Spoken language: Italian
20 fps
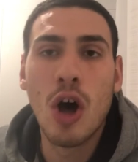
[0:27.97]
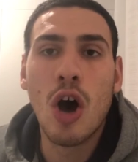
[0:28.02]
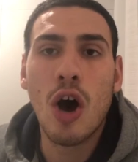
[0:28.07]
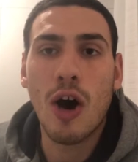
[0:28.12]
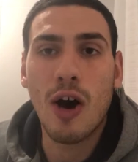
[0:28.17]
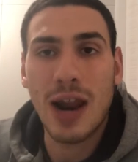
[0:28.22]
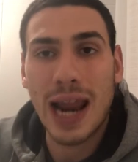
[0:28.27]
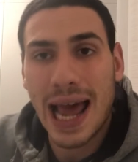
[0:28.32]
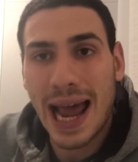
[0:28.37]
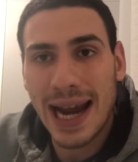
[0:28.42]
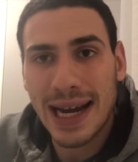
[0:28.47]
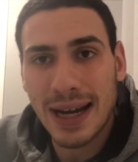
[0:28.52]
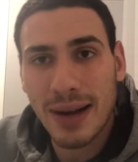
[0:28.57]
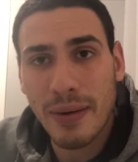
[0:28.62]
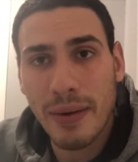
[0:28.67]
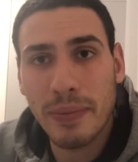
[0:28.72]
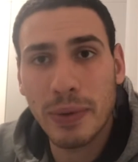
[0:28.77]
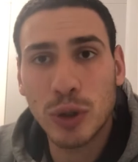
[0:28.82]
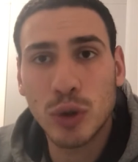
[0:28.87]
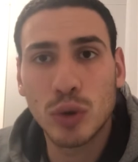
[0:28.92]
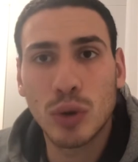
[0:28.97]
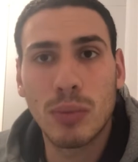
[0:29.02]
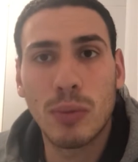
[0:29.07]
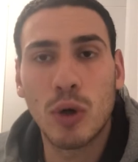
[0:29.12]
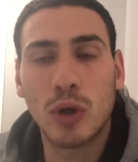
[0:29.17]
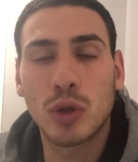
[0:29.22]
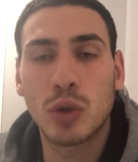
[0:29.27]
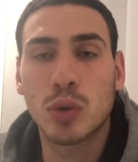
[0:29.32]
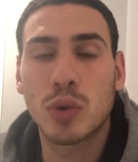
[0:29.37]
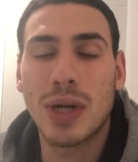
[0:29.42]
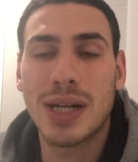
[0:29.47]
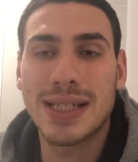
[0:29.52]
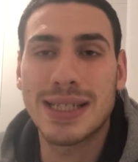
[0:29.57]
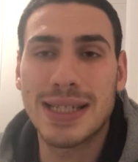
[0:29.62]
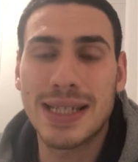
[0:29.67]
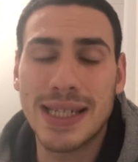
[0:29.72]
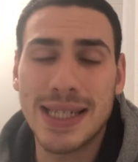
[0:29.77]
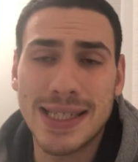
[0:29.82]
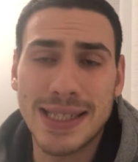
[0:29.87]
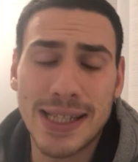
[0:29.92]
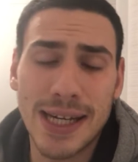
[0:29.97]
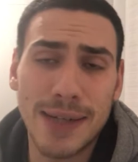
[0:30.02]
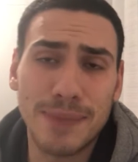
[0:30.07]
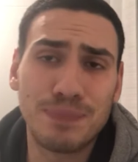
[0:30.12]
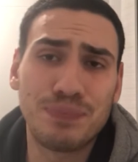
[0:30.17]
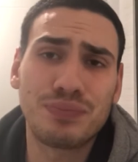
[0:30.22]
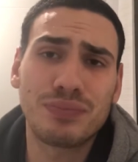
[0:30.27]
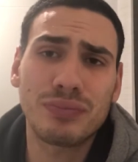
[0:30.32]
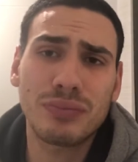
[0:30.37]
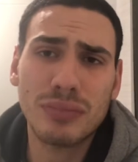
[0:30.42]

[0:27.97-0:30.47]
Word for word: Olaina mi è piaciuto molto sulla sinistra